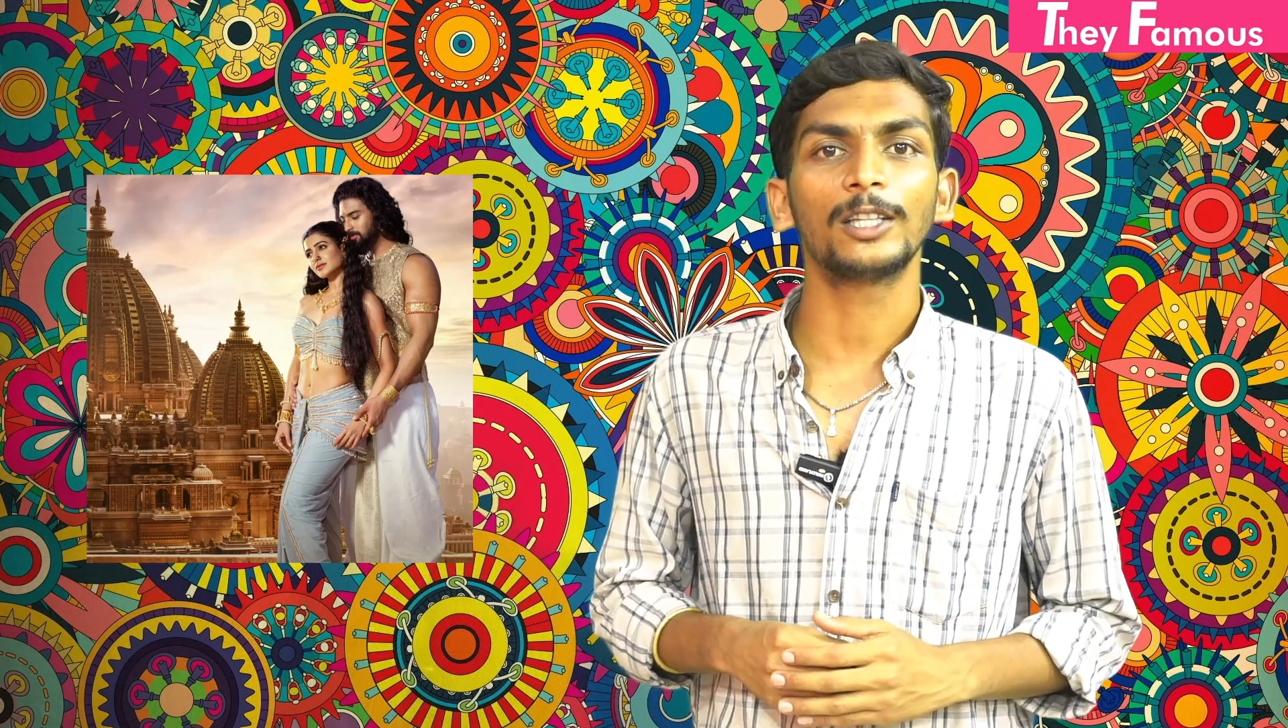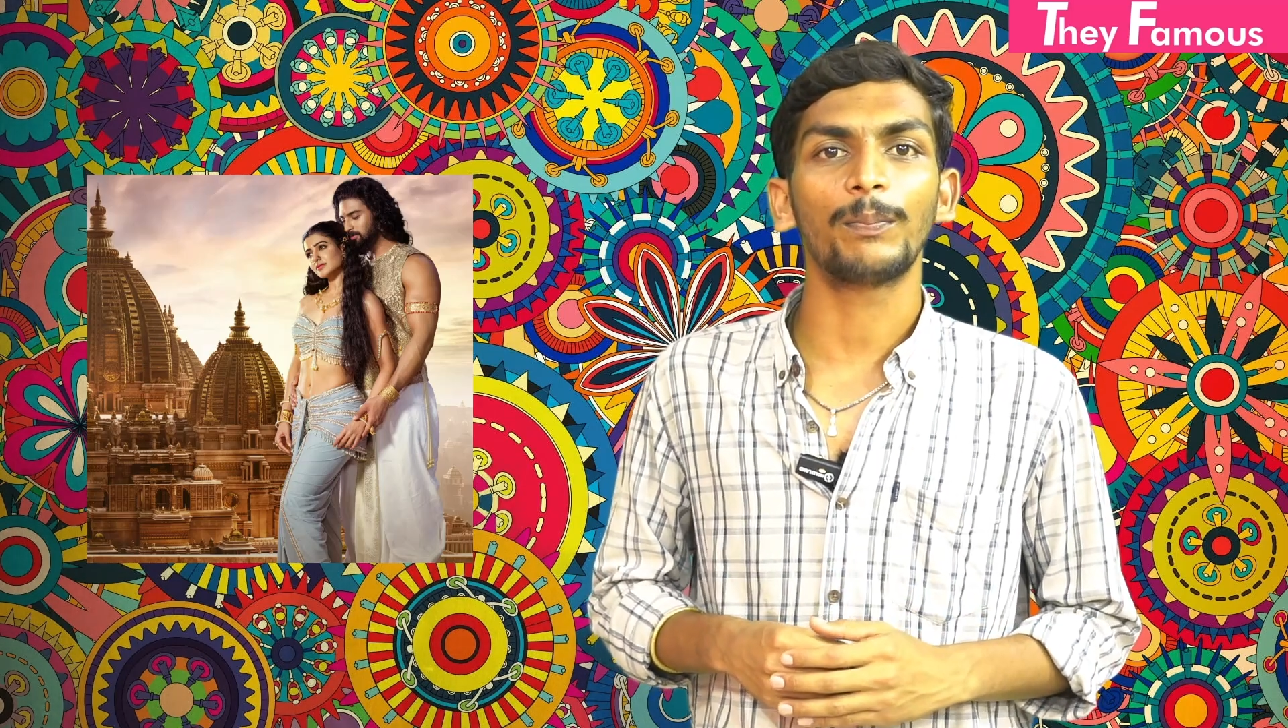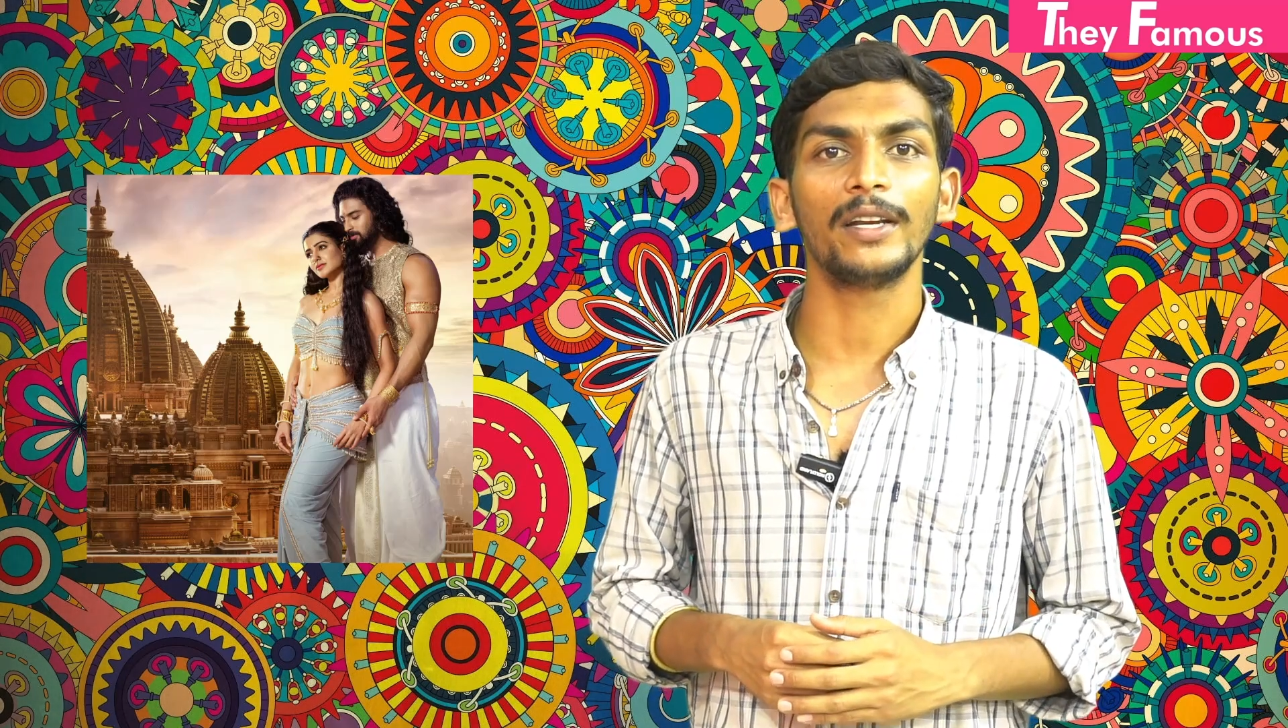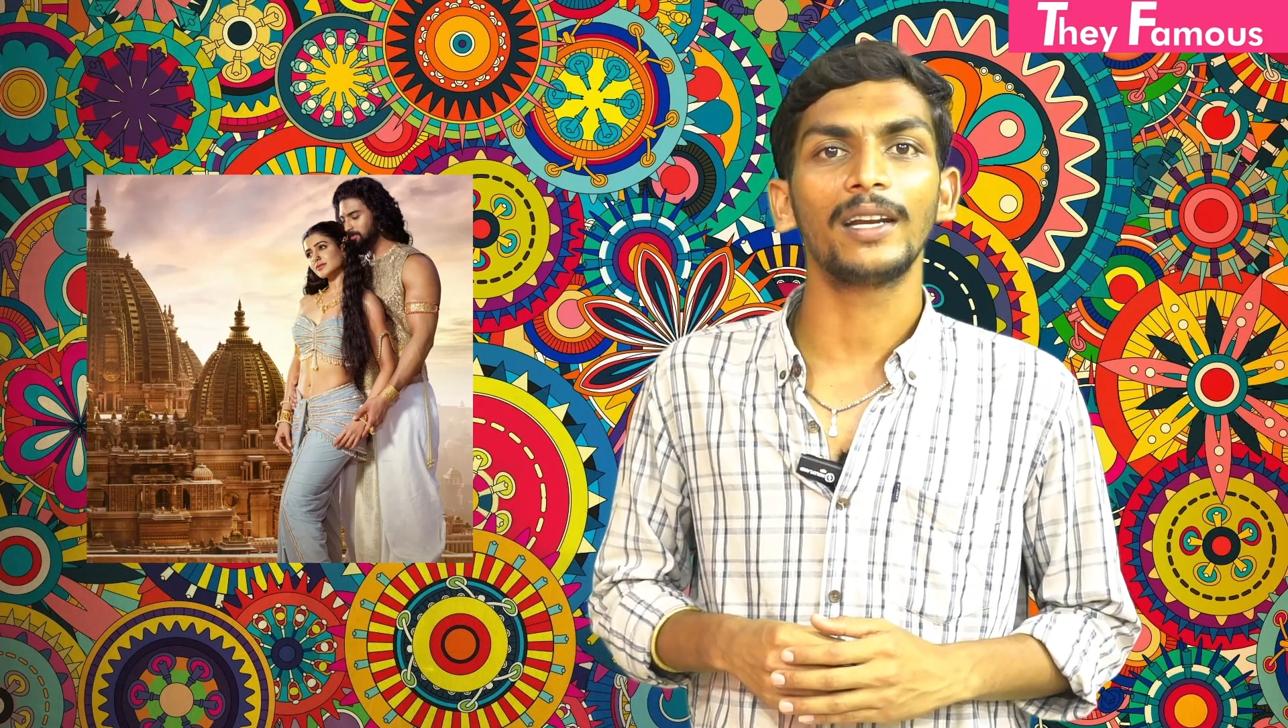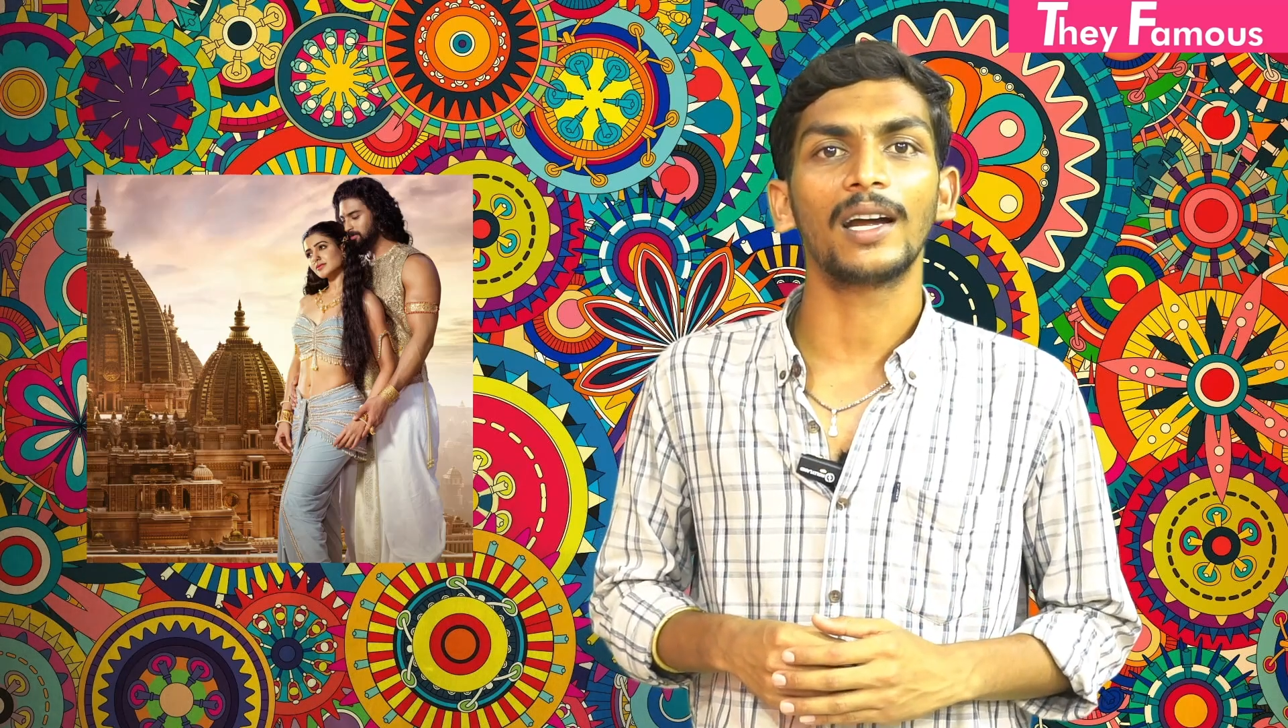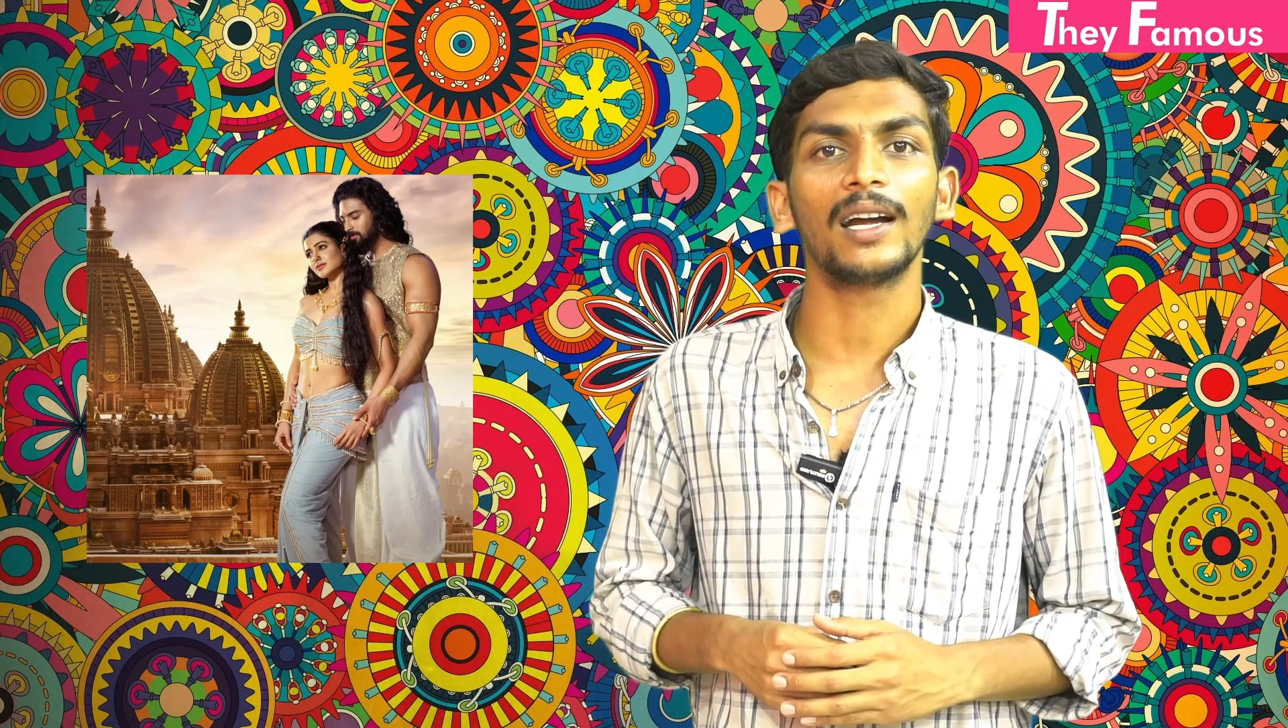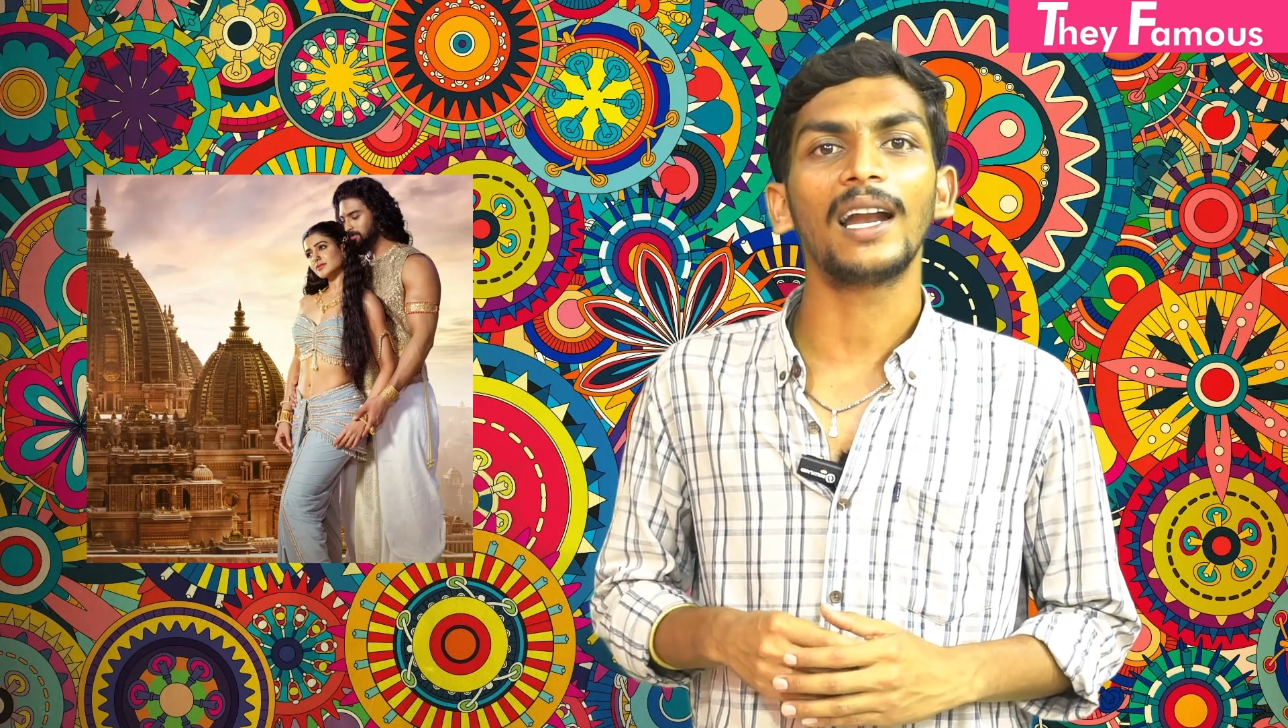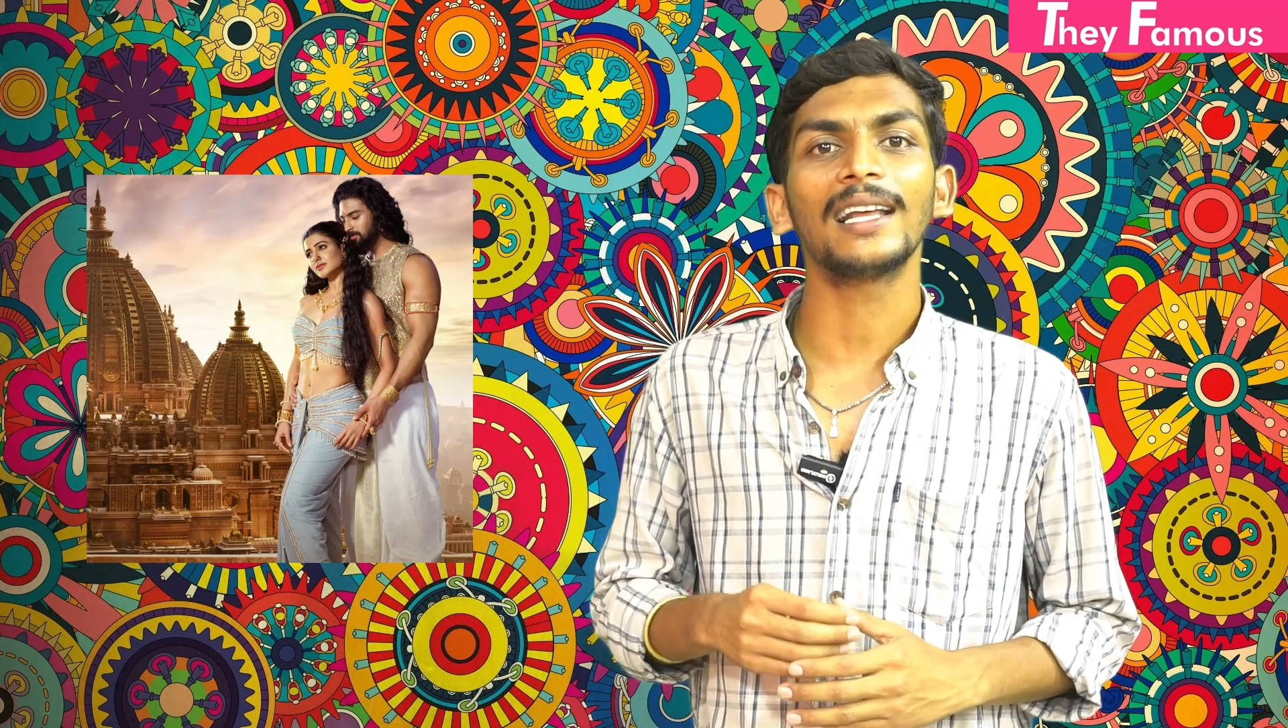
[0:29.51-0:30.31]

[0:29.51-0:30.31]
பார்த்து பண்ணியிருக்காங்க